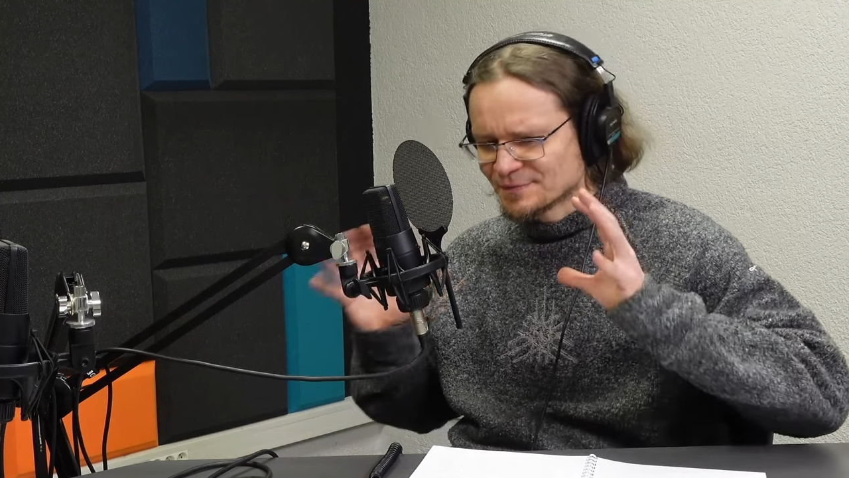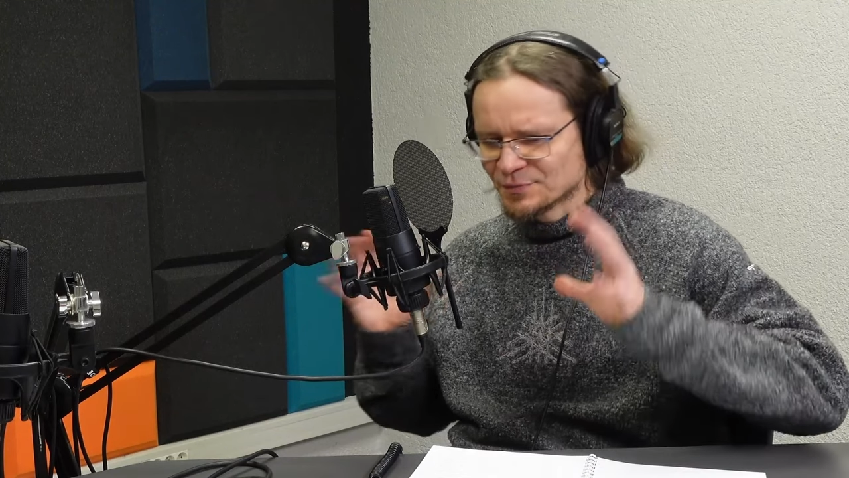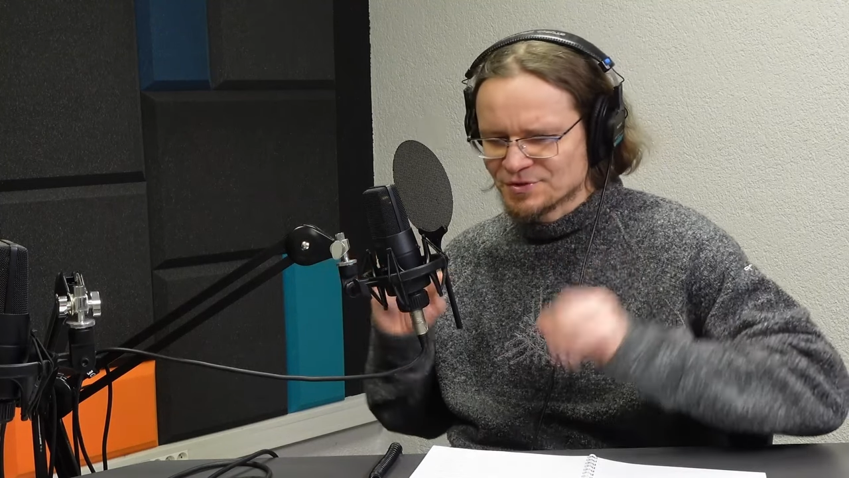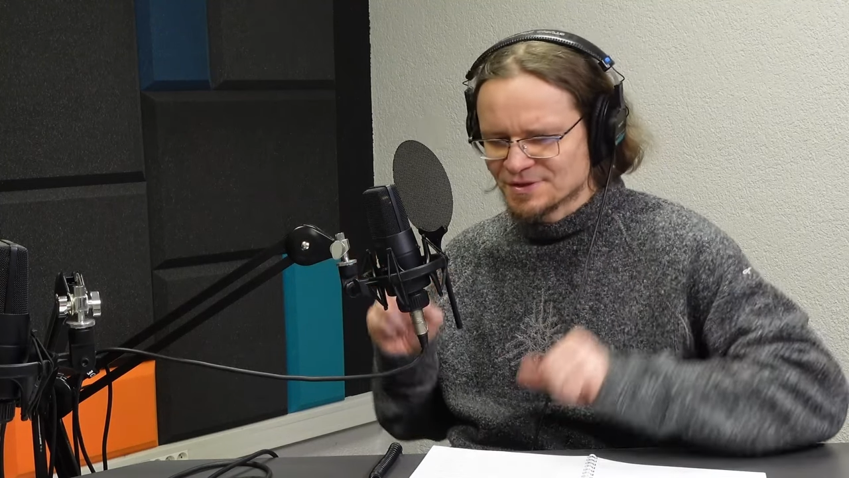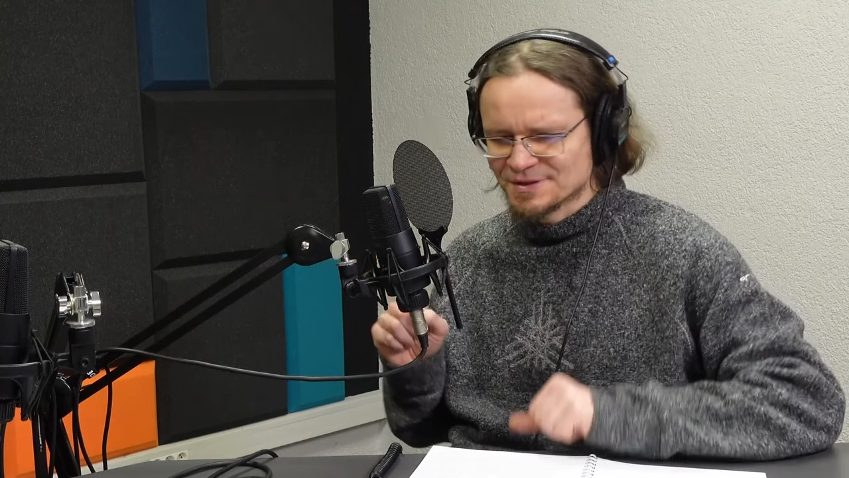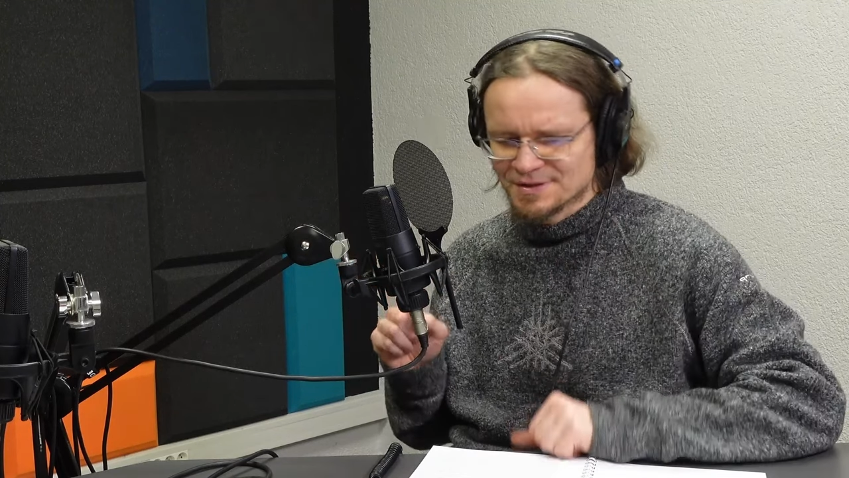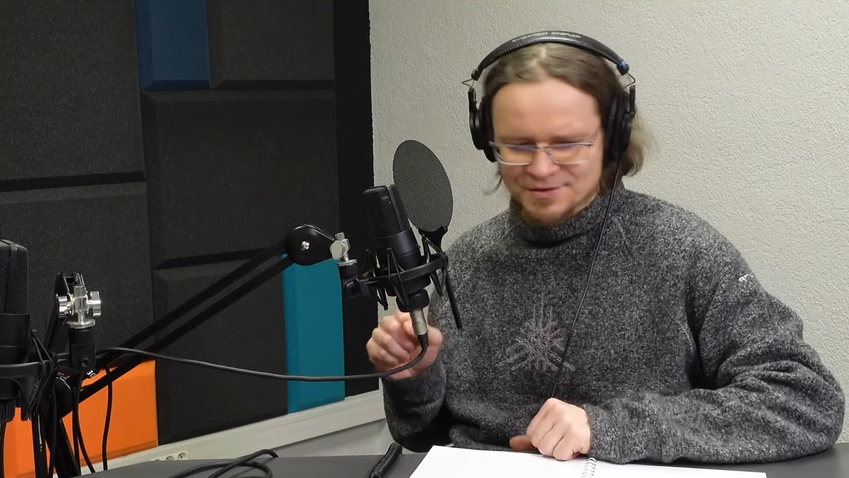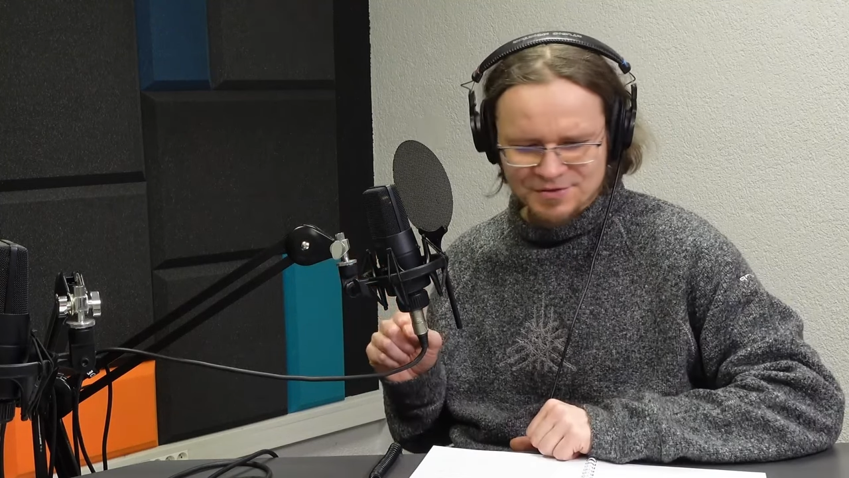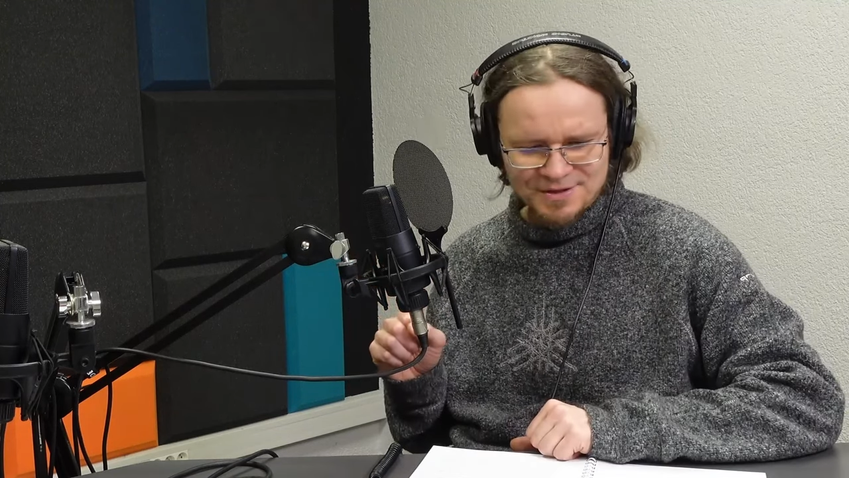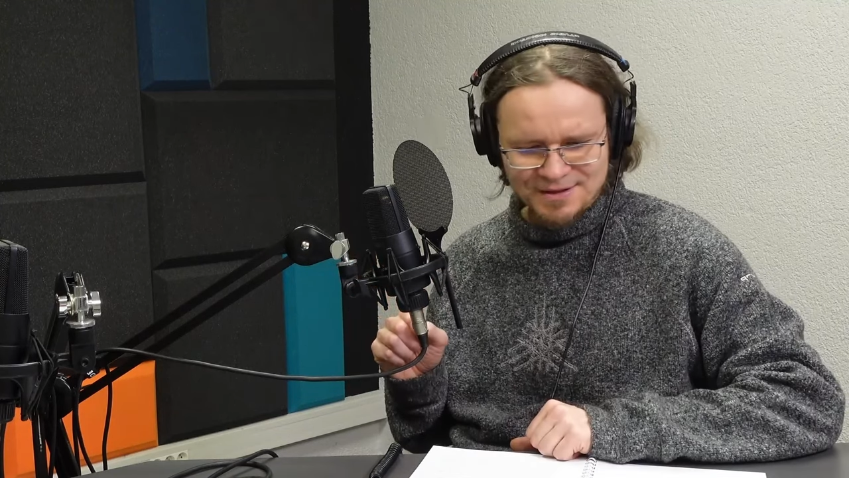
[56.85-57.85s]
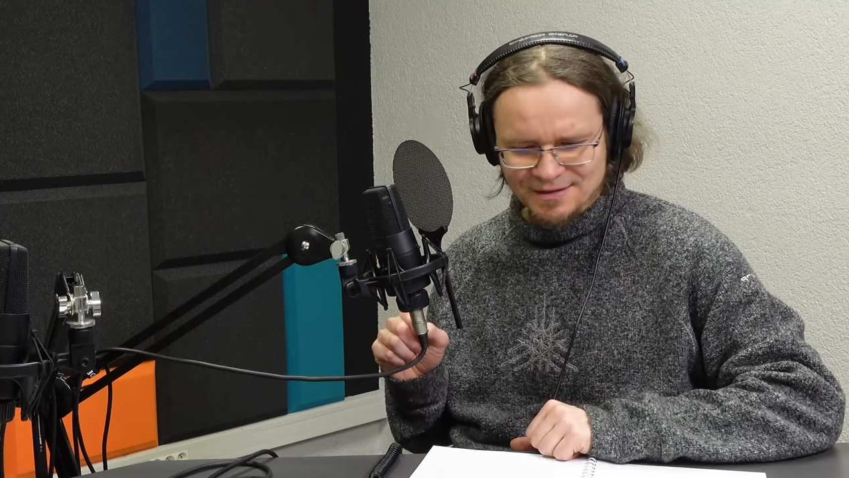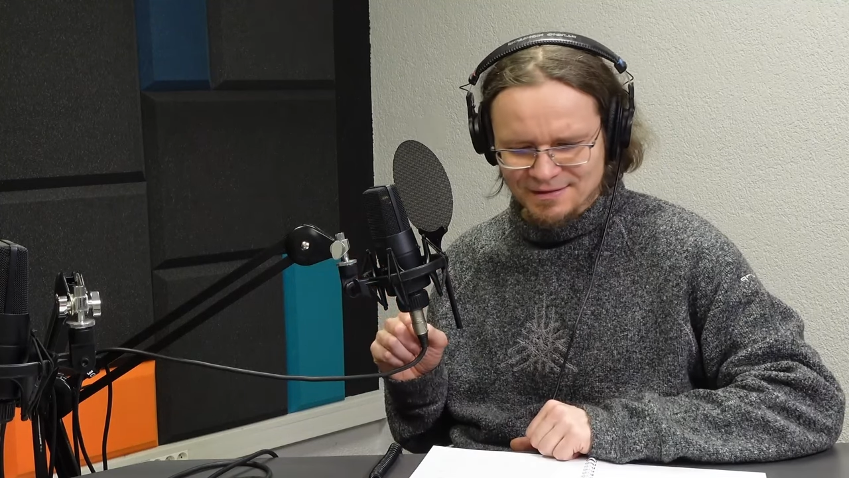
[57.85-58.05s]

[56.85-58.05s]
współczesnych czasach,